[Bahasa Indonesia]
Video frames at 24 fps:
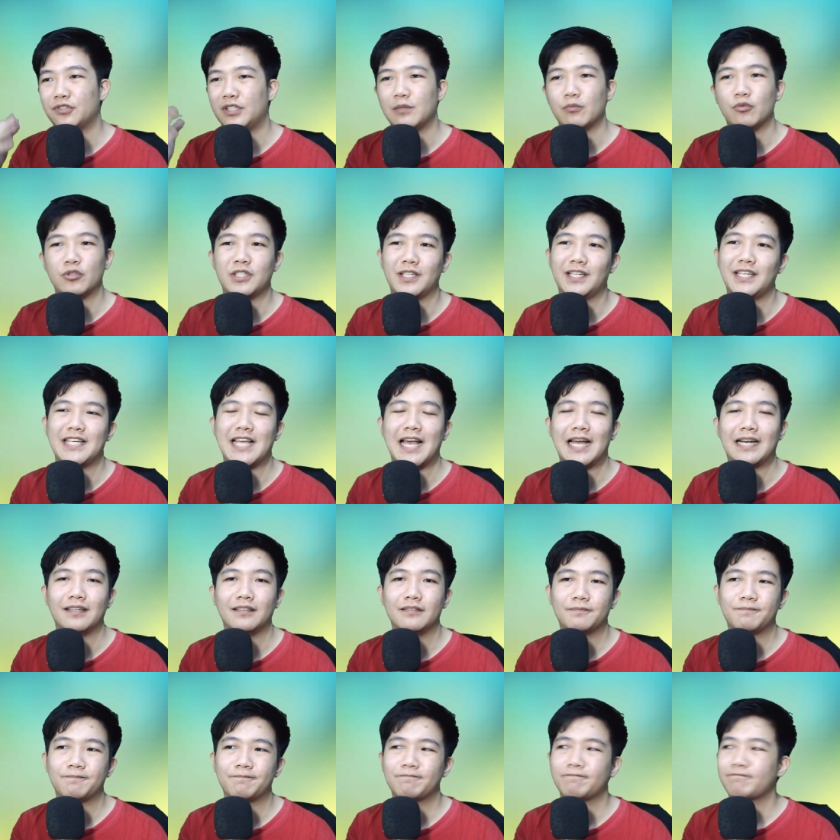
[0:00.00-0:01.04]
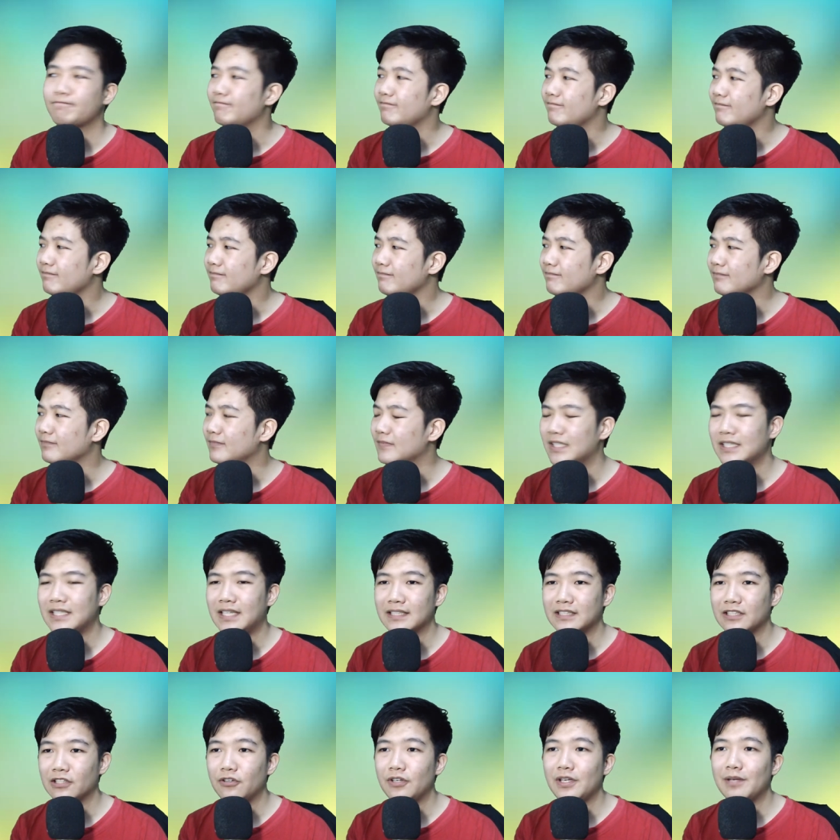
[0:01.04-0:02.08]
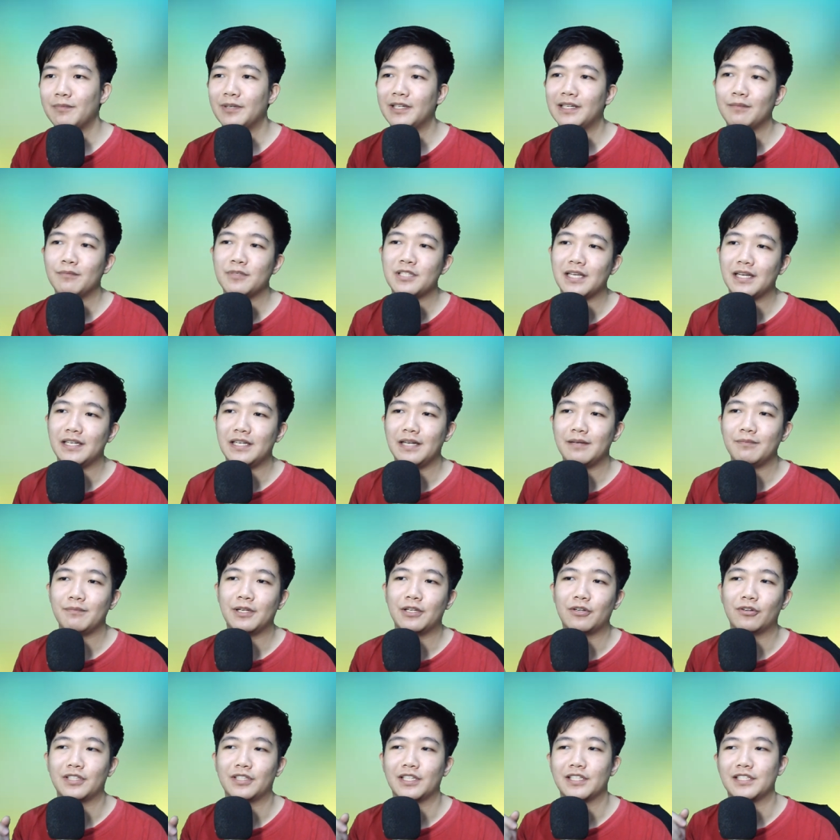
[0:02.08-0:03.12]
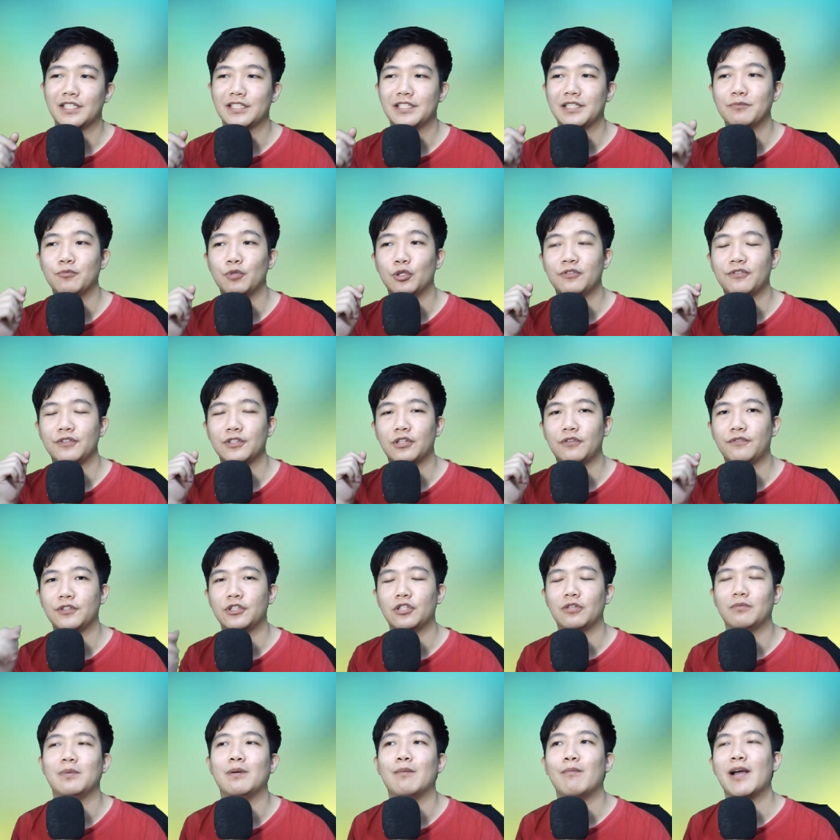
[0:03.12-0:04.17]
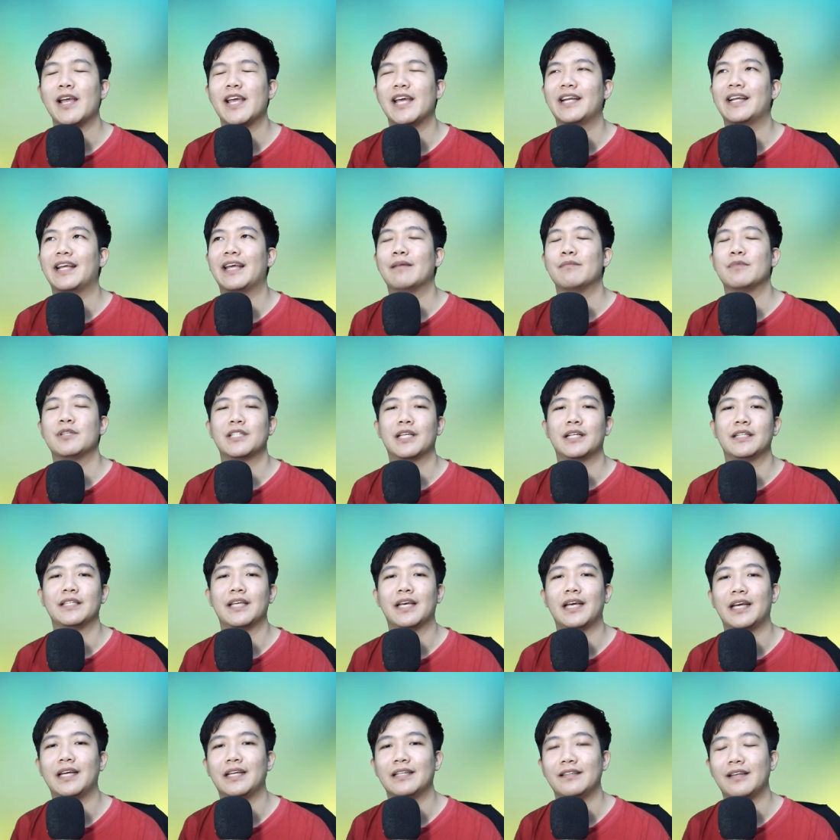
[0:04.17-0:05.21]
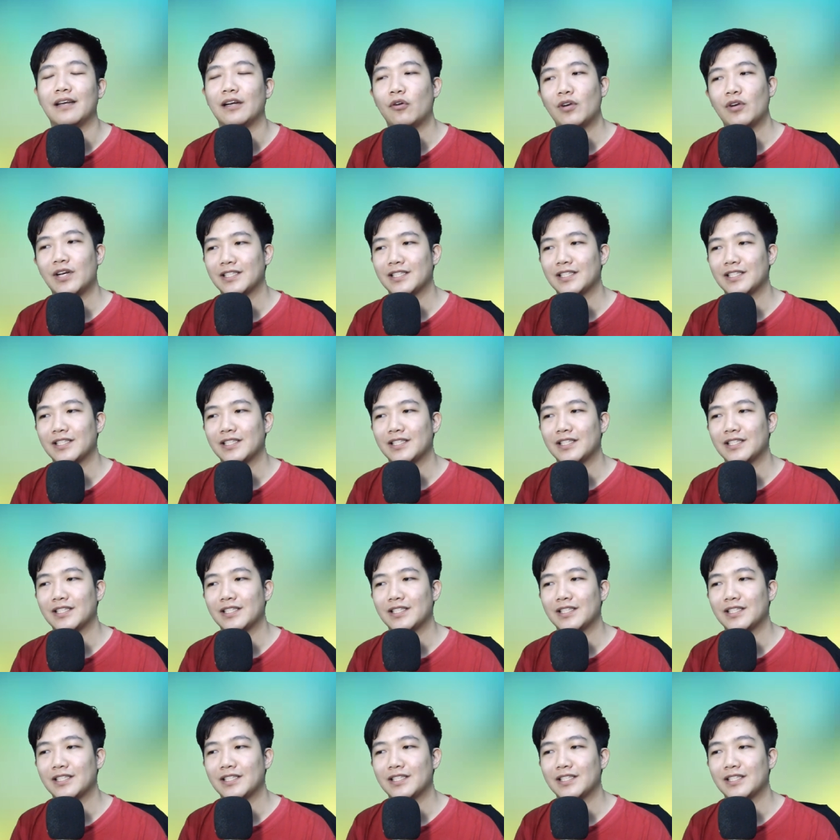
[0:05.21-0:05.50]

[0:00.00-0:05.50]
ribu sekian atau ya mereka bisa adain microtransaction buat fitur-fitur berbayar kayak misalnya Dragoness